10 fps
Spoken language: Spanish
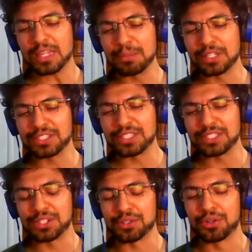Para así
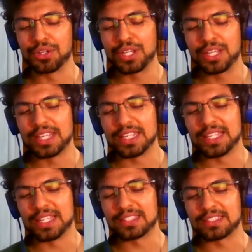decirlo.
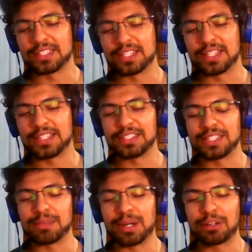Y, este, y
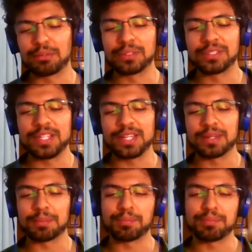sin embargo, pues
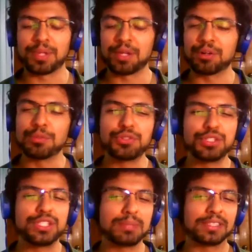dije, tengo
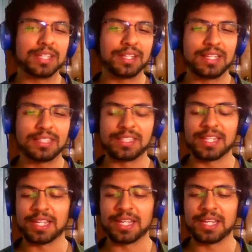muchísimas ganas
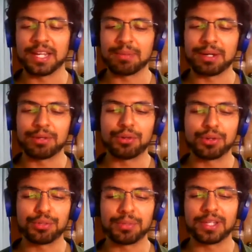de grabar un
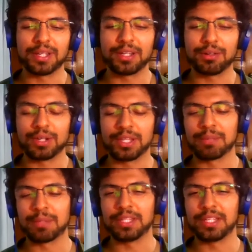cortometraje con la
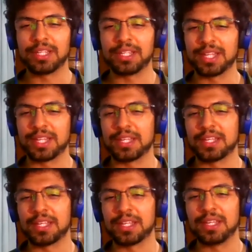temática
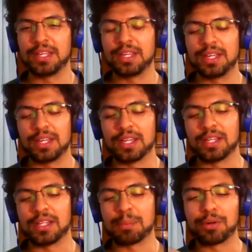de el
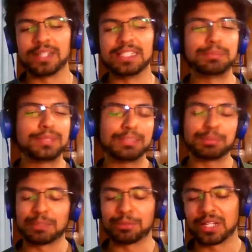apocalipsis,
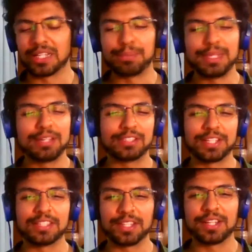apocalíptica, etcétera,
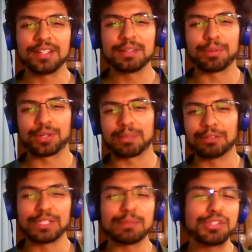etcétera, porque me
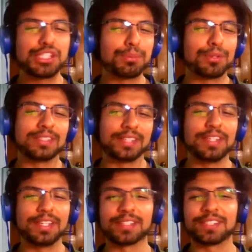gusta muchísimo la
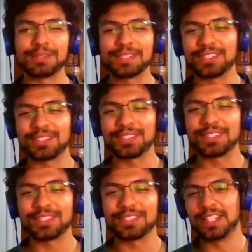estética, ¿sabes? O
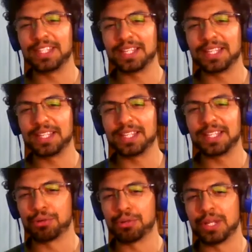sea, la estética
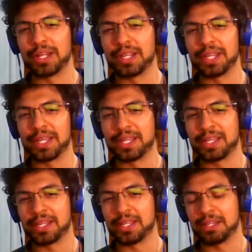que tiene en
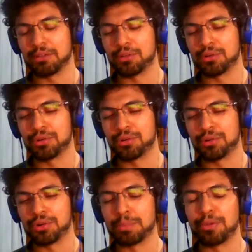particular el eh,
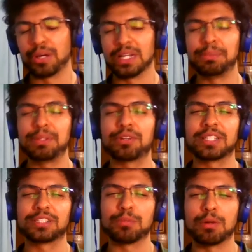
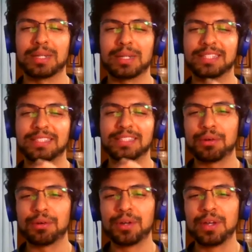apocalíptico que es como más
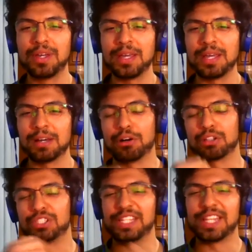desgastado,
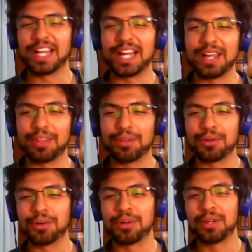
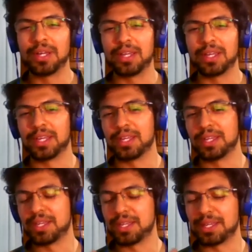oxidado,
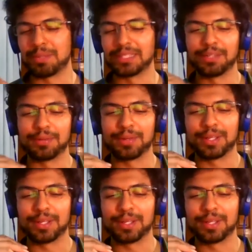eh, más...